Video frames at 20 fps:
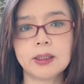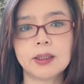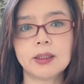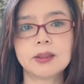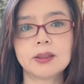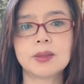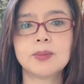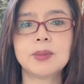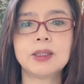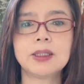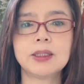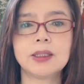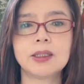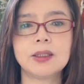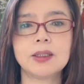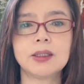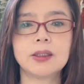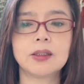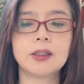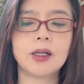的这么几个
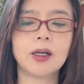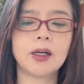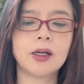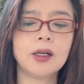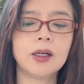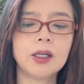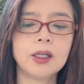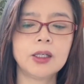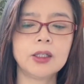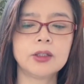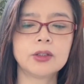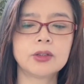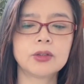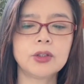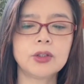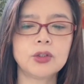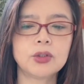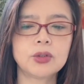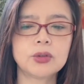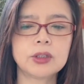人哈，所
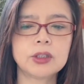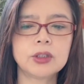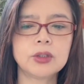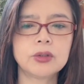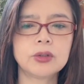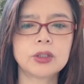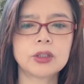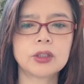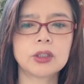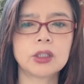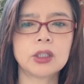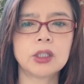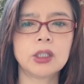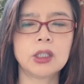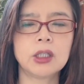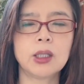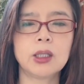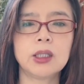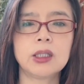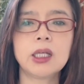以说就是
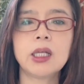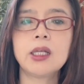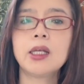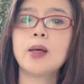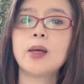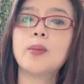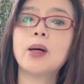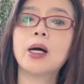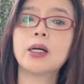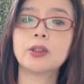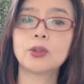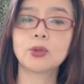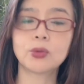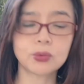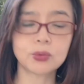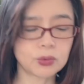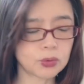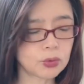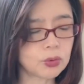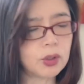天天忙着
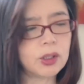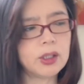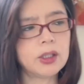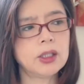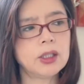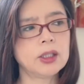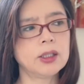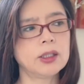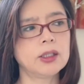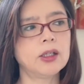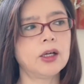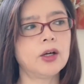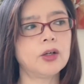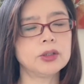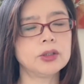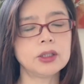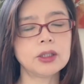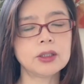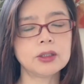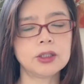工作，好
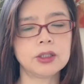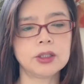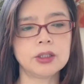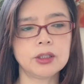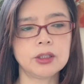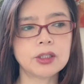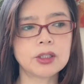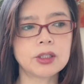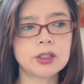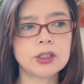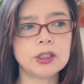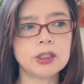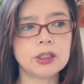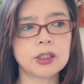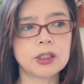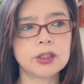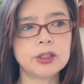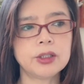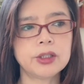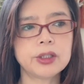像其实你
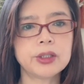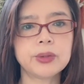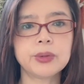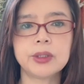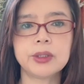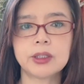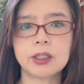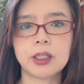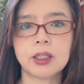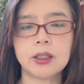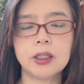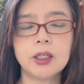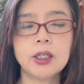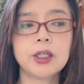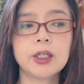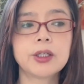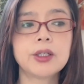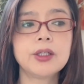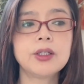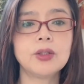跟社会上
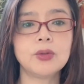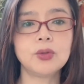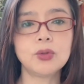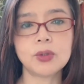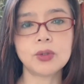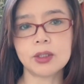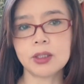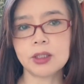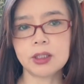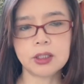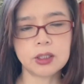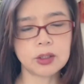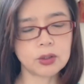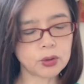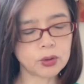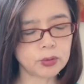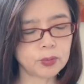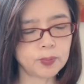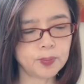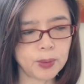跟人群的接
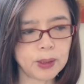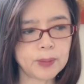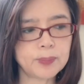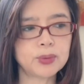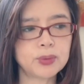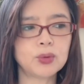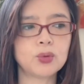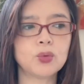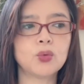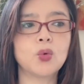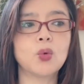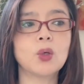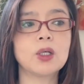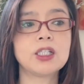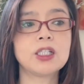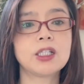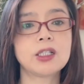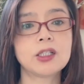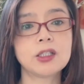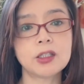触并不多，
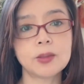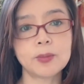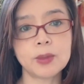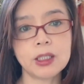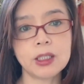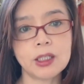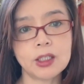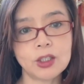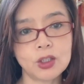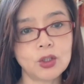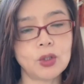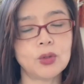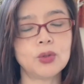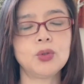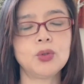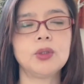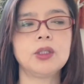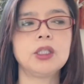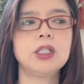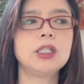只是那么一个小
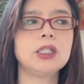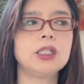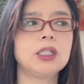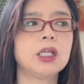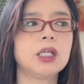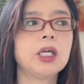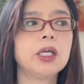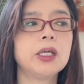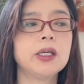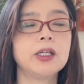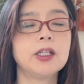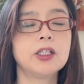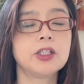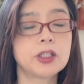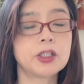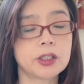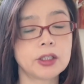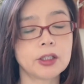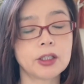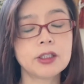群体，
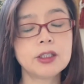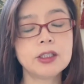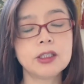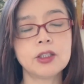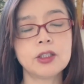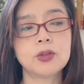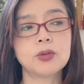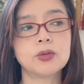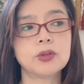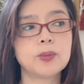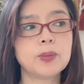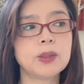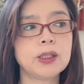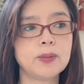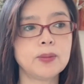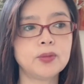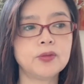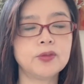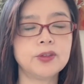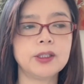只能接触那么一
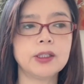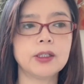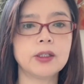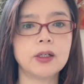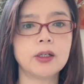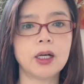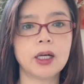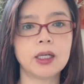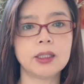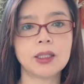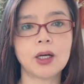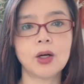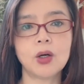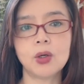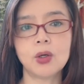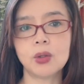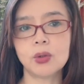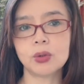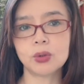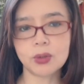部分人哈。然
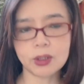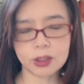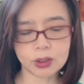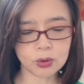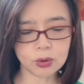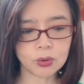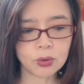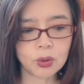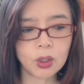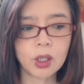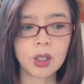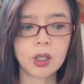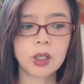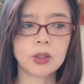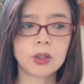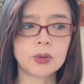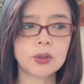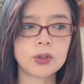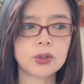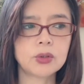后退休，
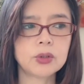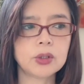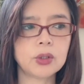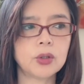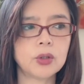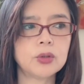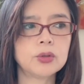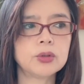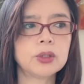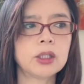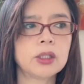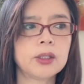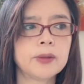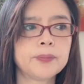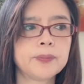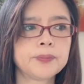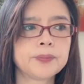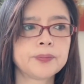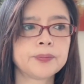退休以后呢，